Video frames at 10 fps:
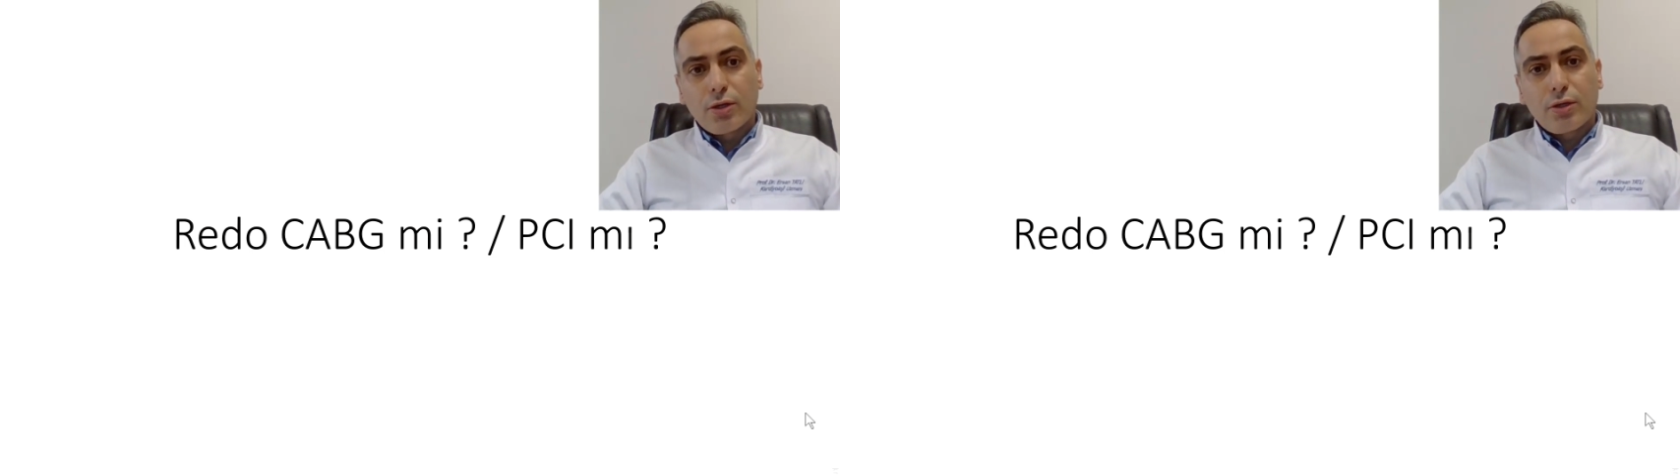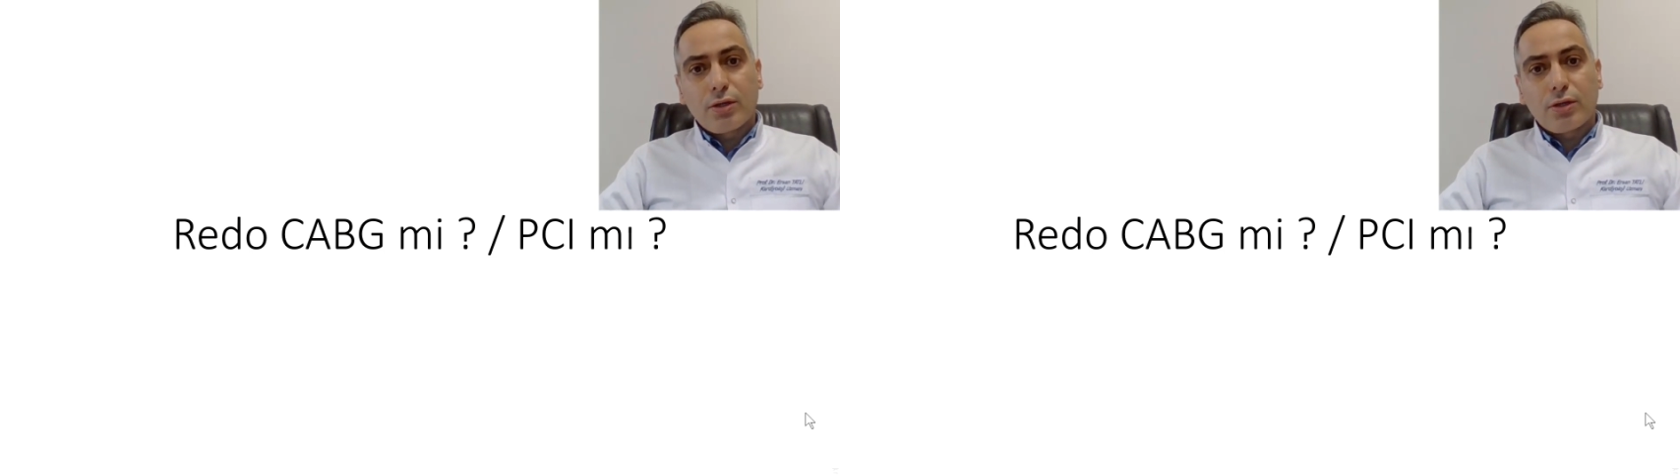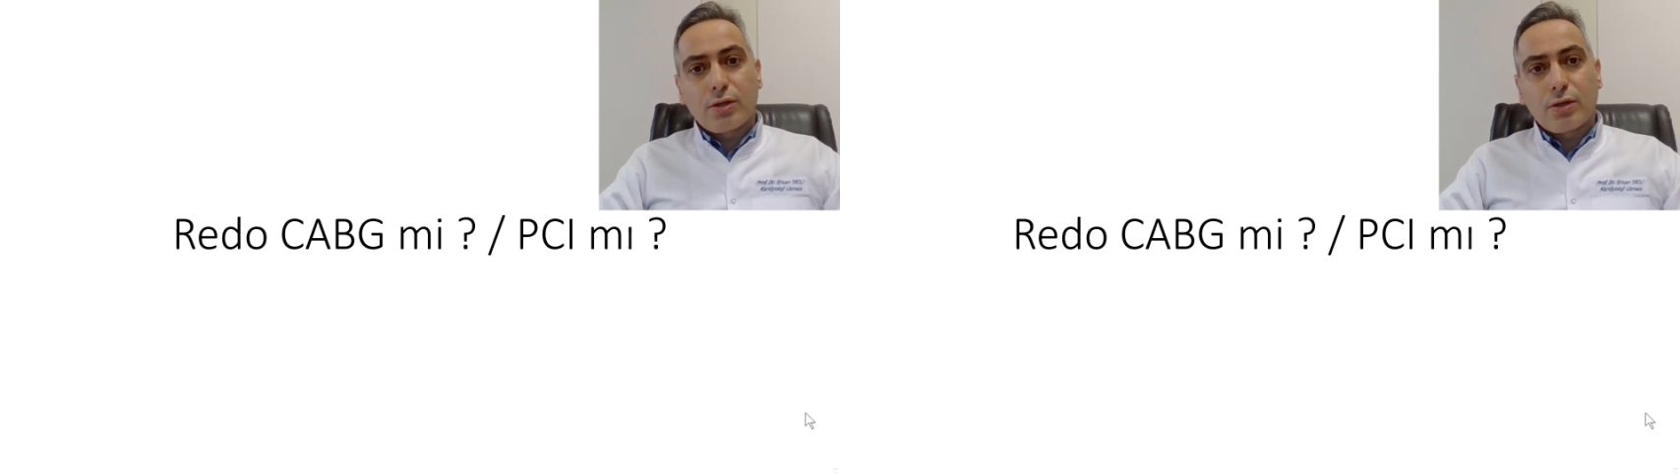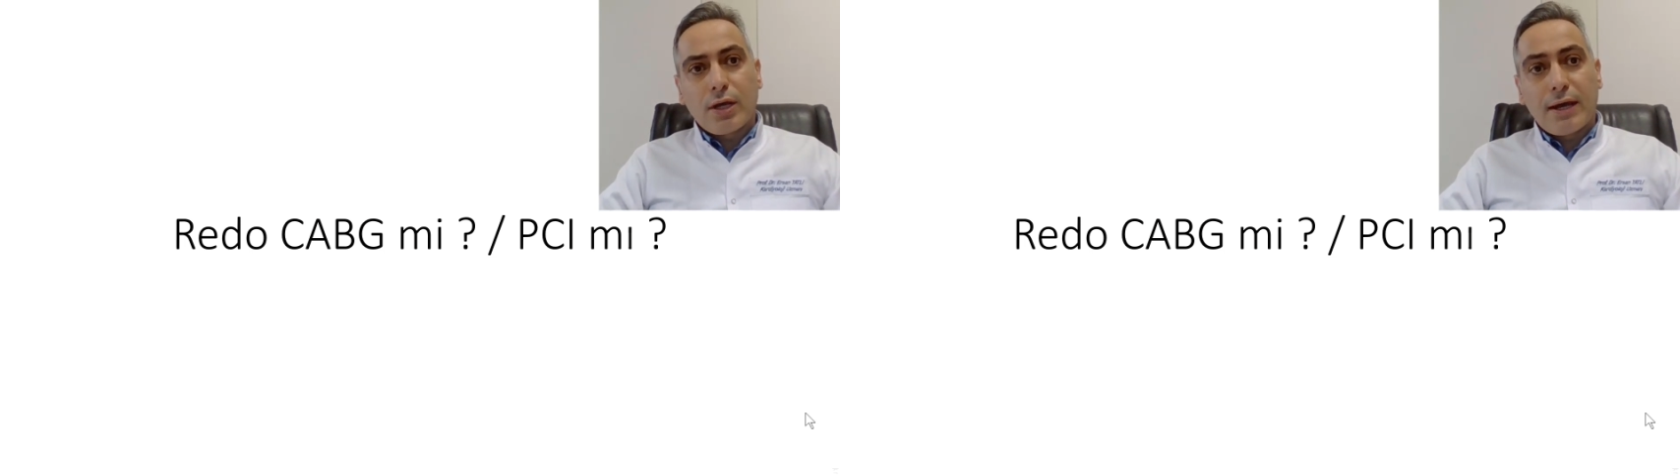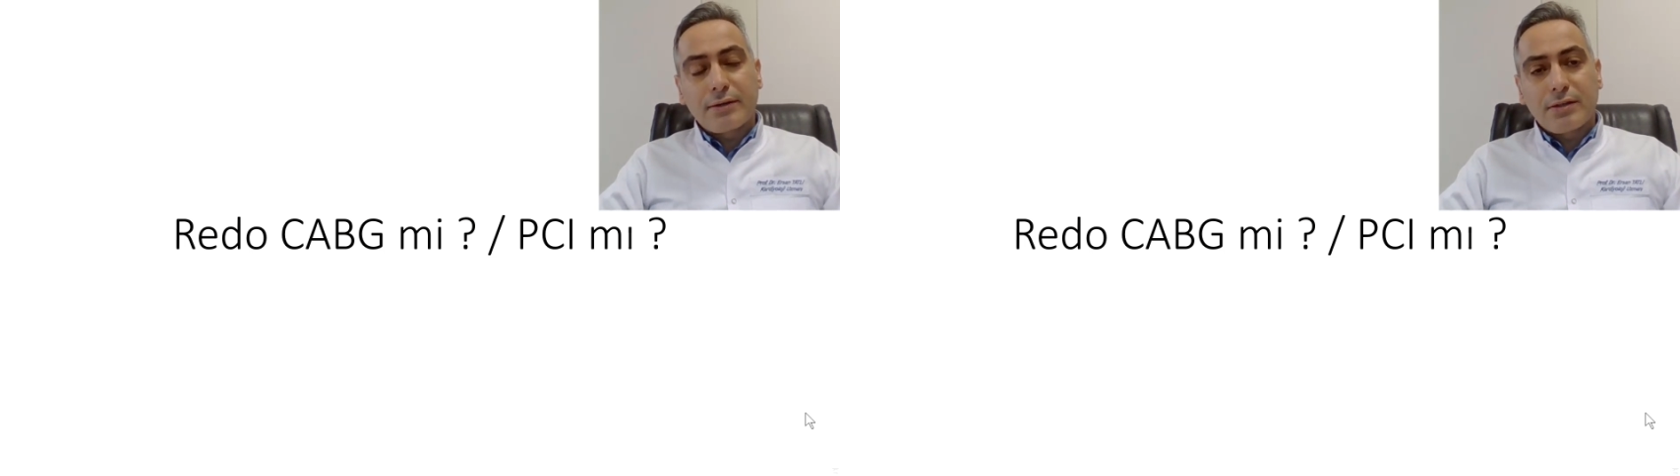E,
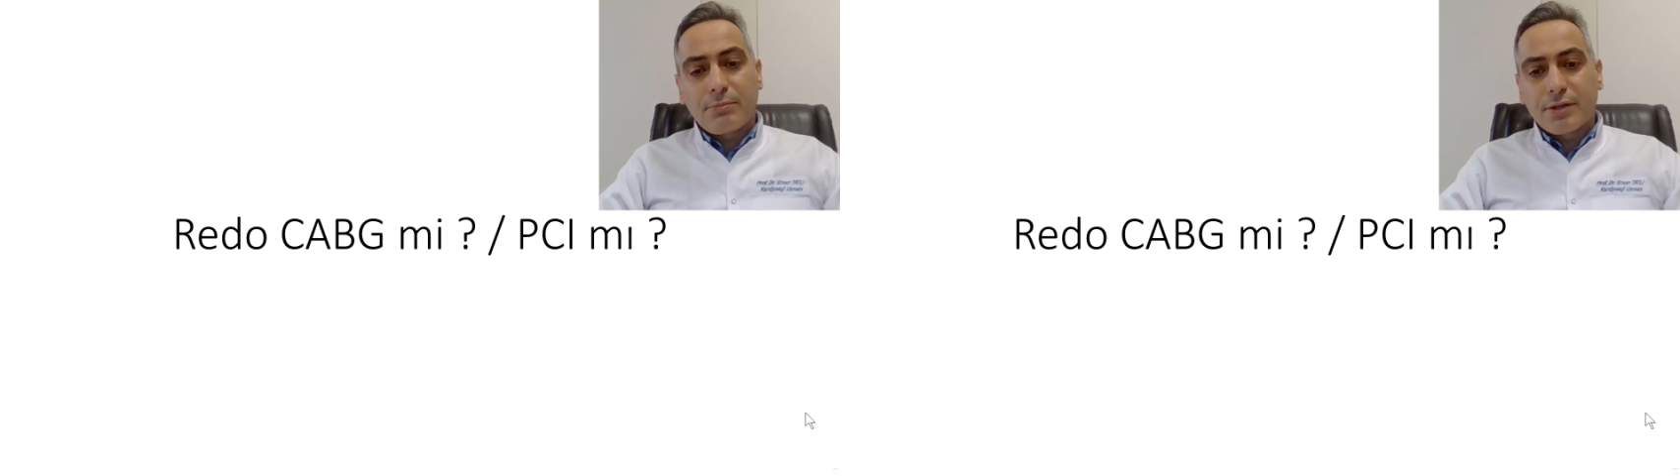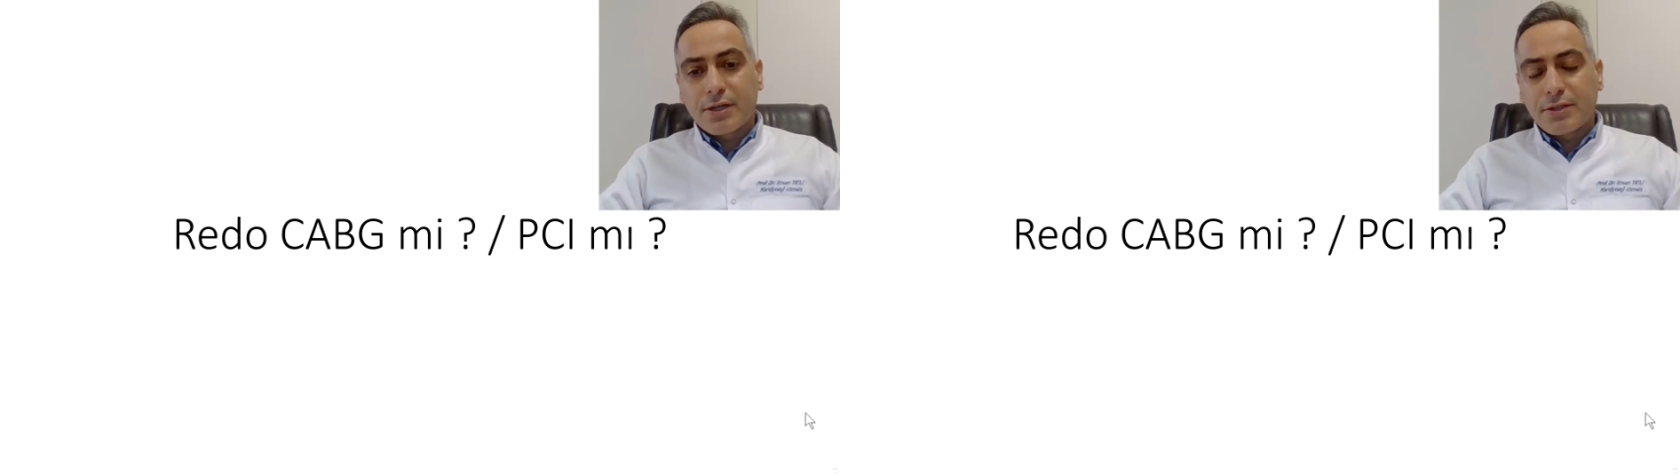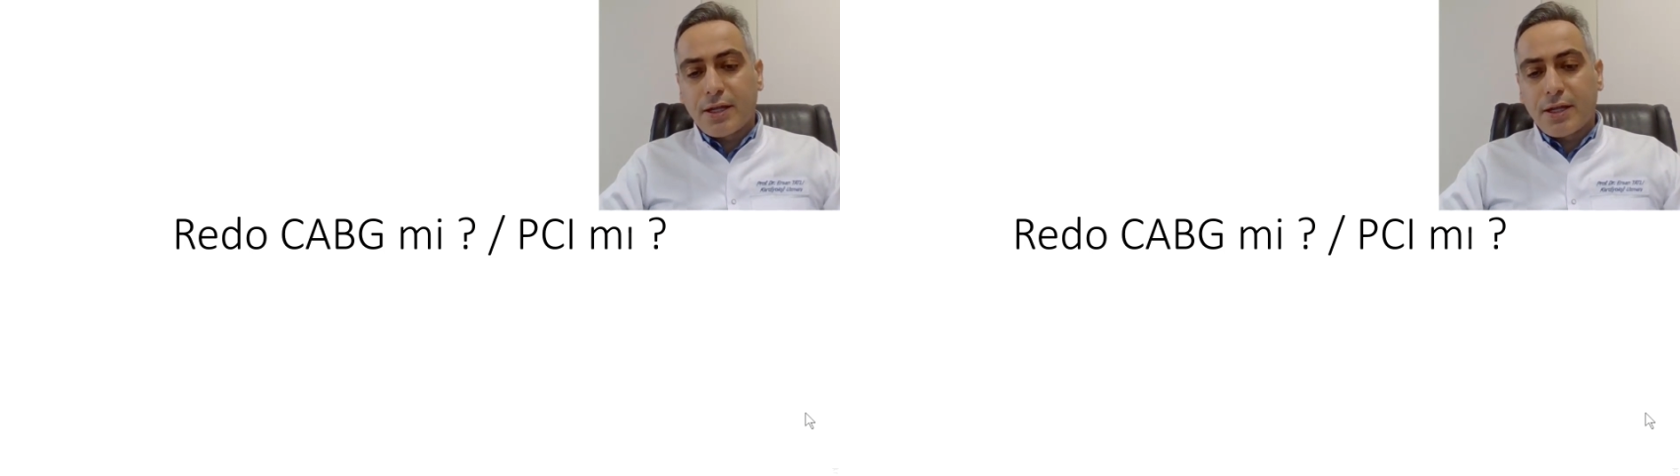her yıl Amerika'da